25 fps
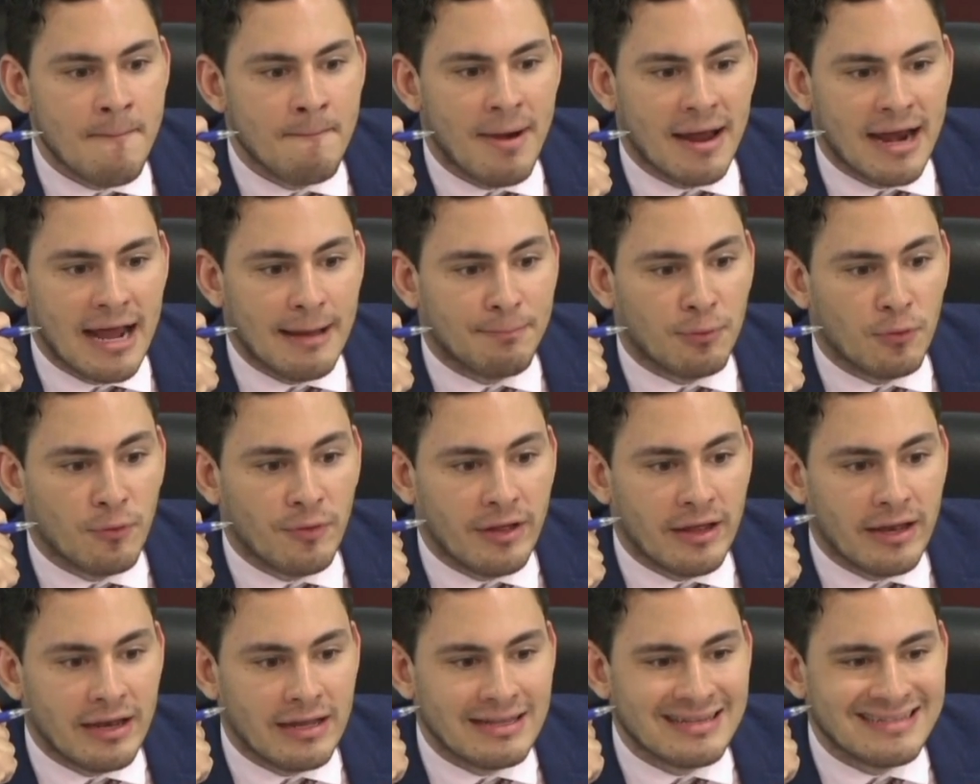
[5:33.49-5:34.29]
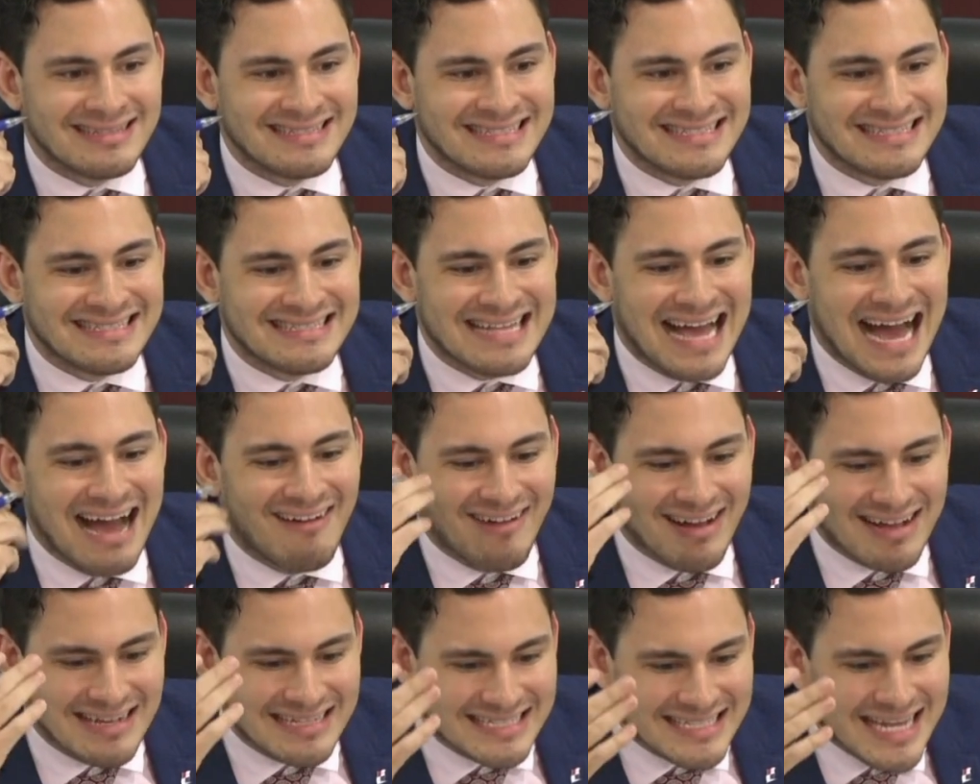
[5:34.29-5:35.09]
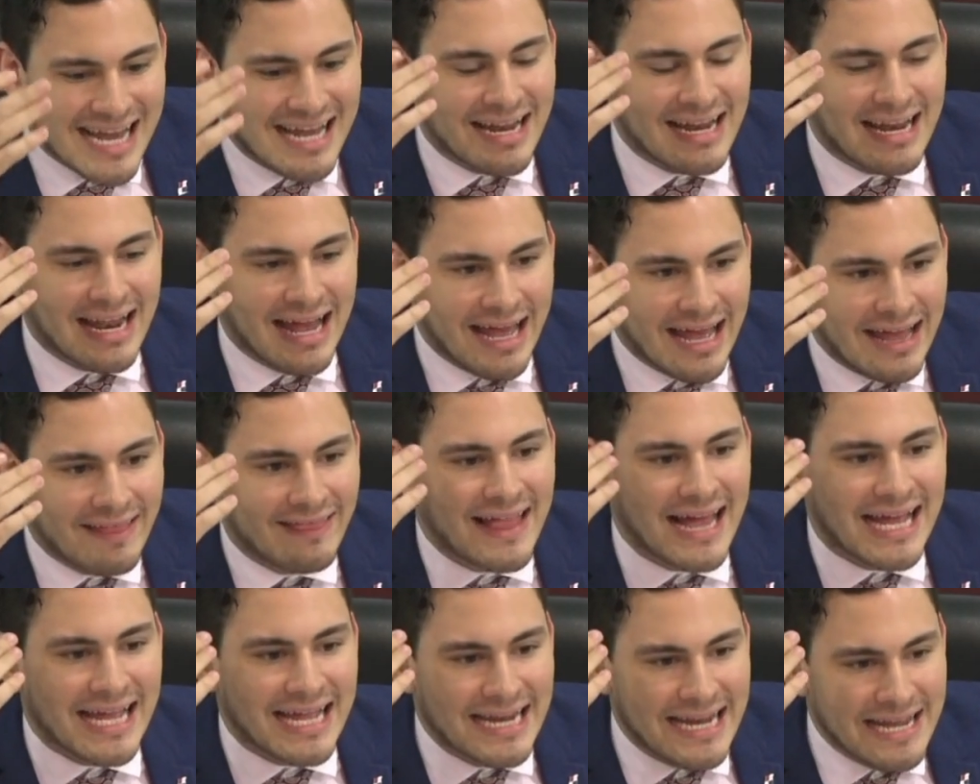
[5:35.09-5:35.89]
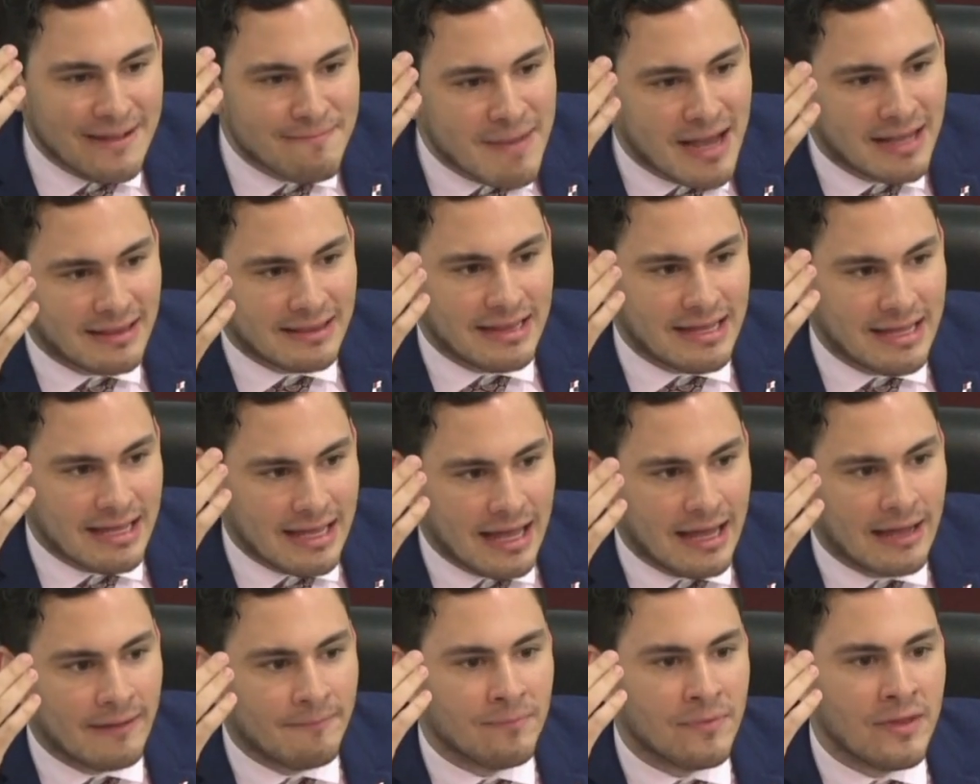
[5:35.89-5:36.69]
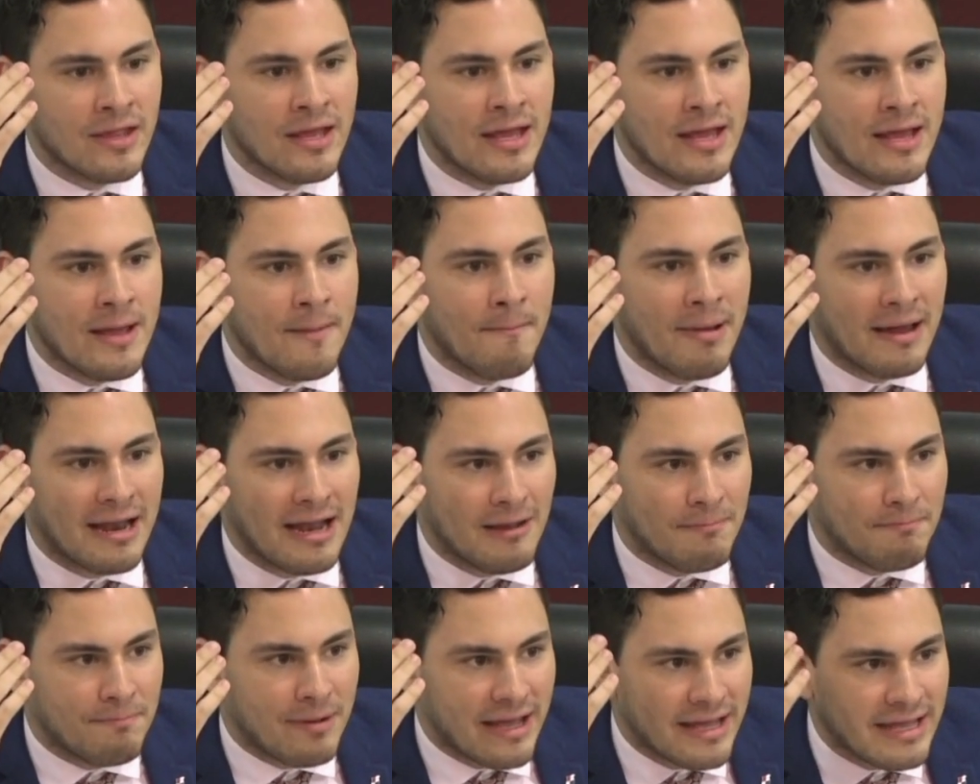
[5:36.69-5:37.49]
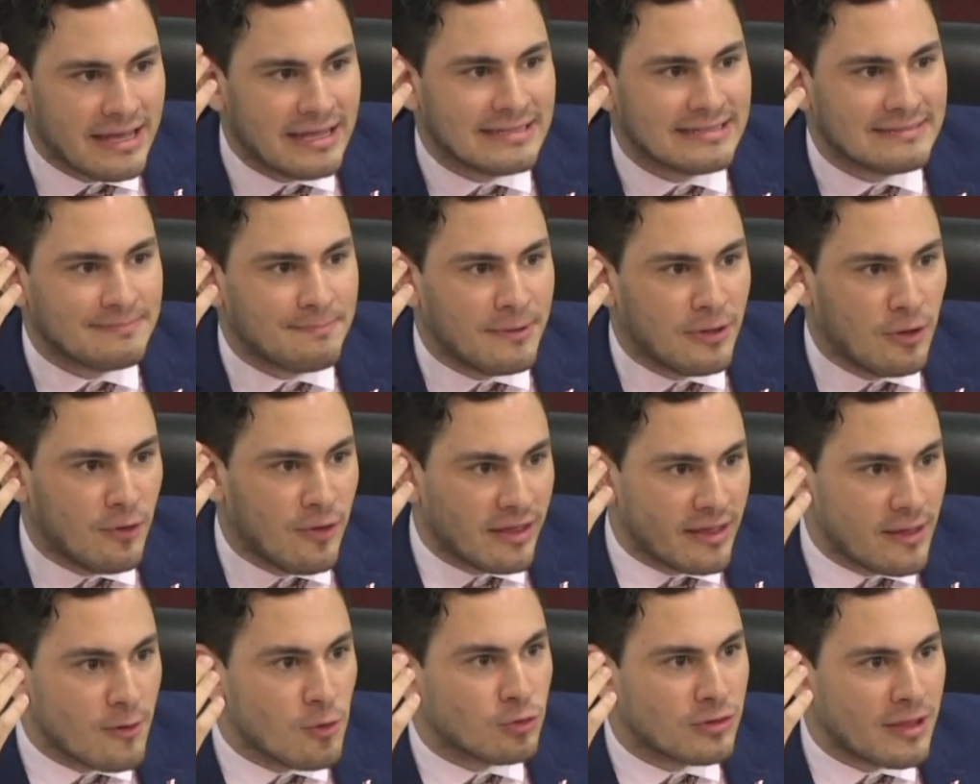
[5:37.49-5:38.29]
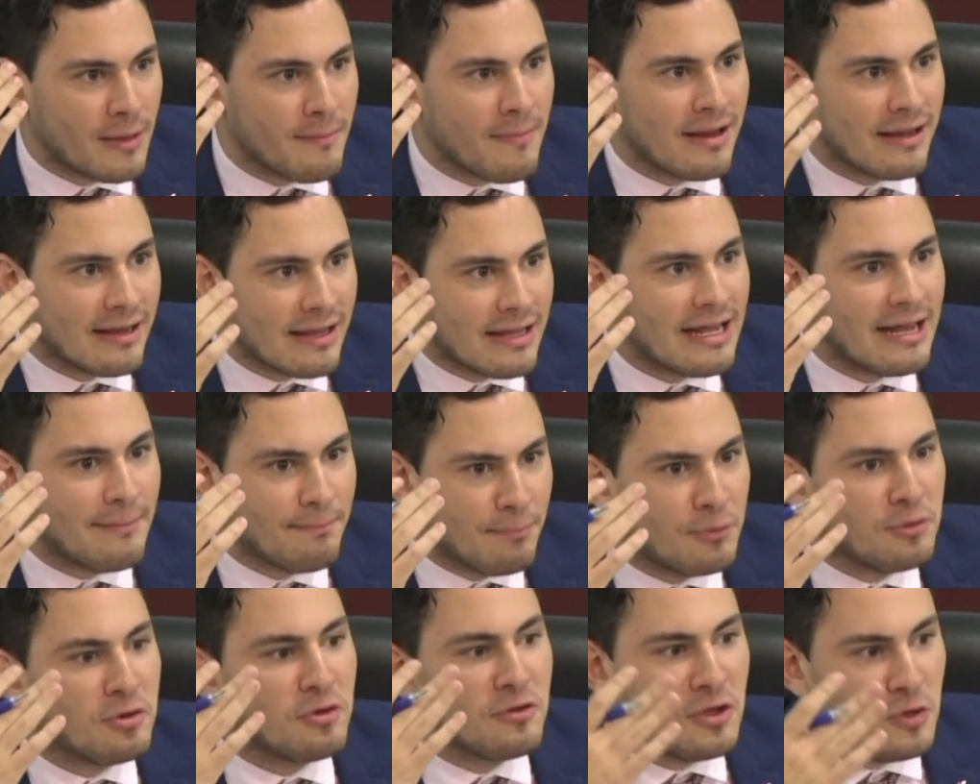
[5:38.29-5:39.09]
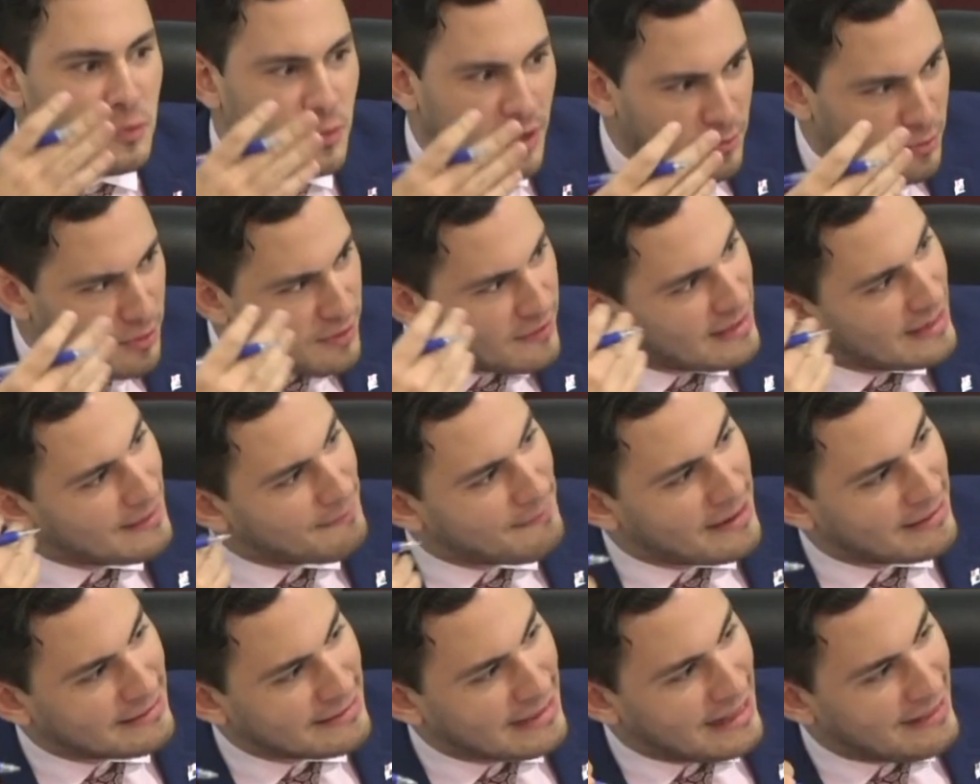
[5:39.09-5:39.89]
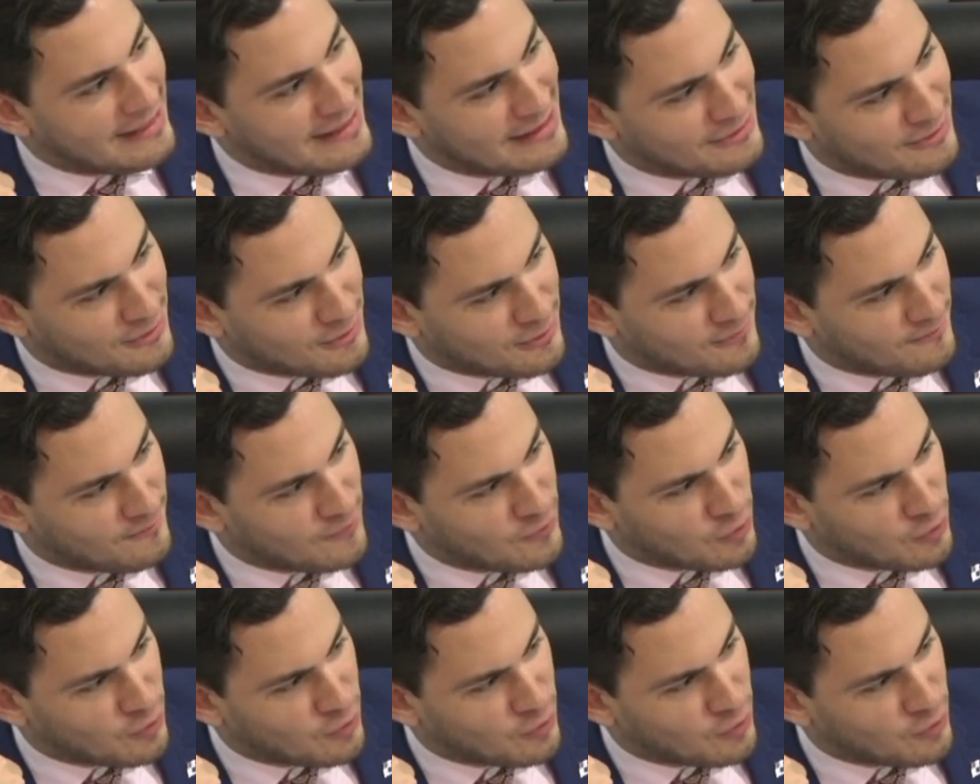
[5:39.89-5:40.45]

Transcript: para poder avanzar en la agenda climática para el país, pero de quien usted más requiere apoyo de nuevo es de la parte de adentro.